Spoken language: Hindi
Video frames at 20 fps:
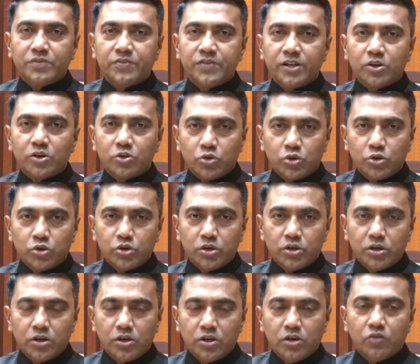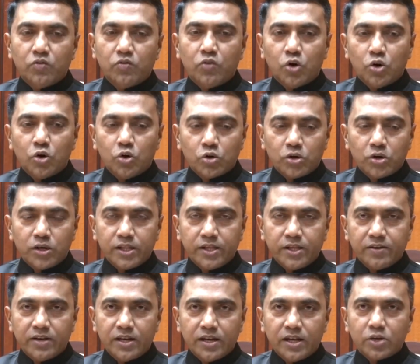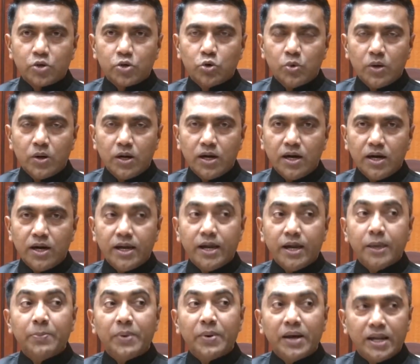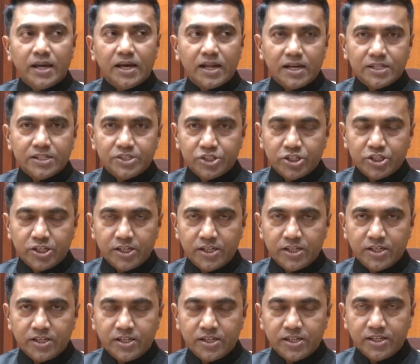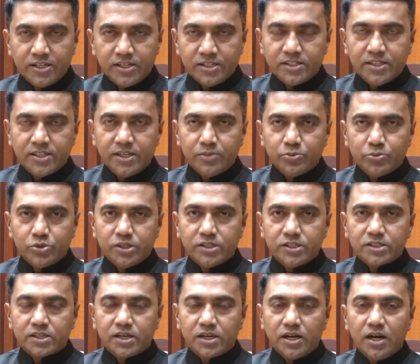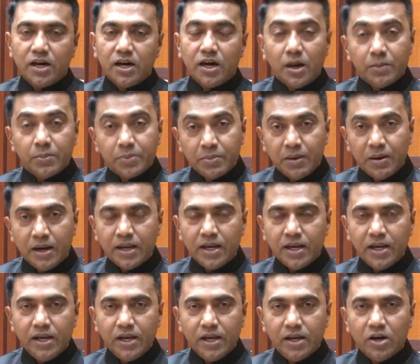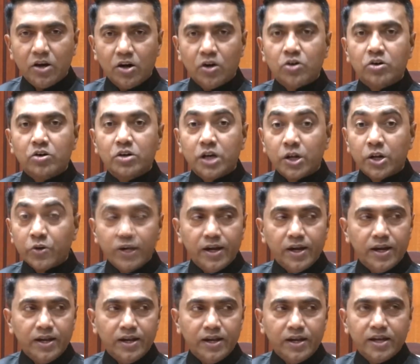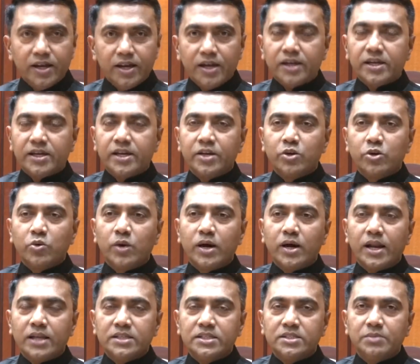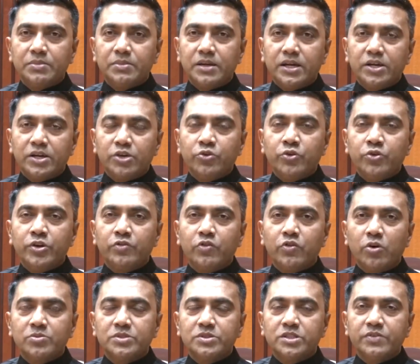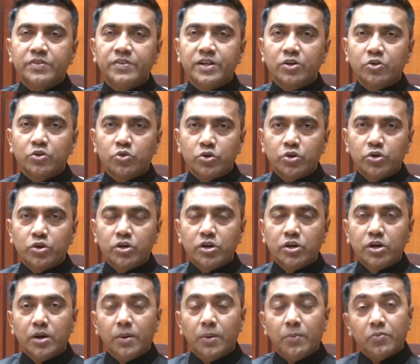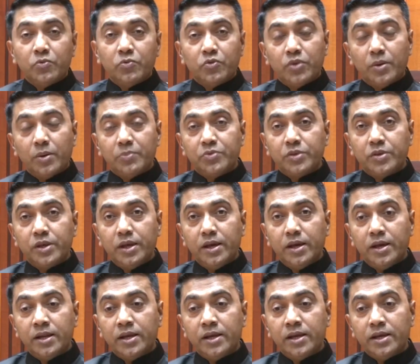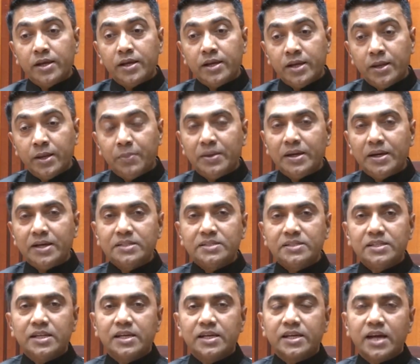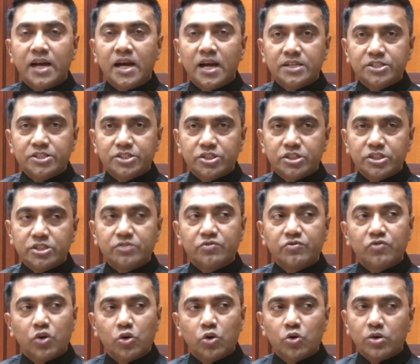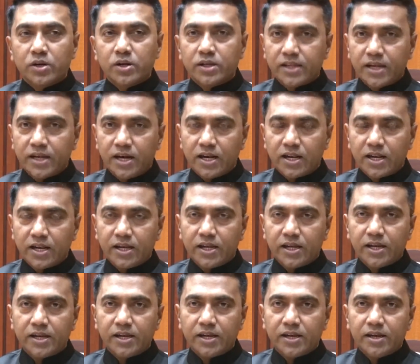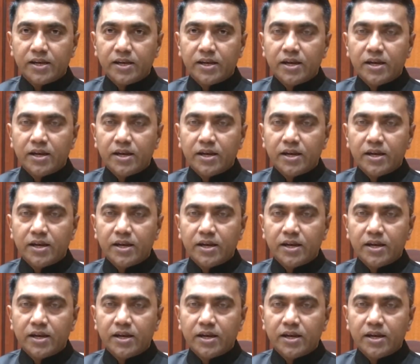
सिविल कोड फॉलो करने वाला गोवा एक पहला राज्य है इसलिए मुझे इसका अभिमान है और गर्व है कि गोवा राज्य में यूनिफॉर्म सिविल कोड सबसे यानी इंडिपेंडेंस से लेकर आज तक फॉलो करते आ रहे हैं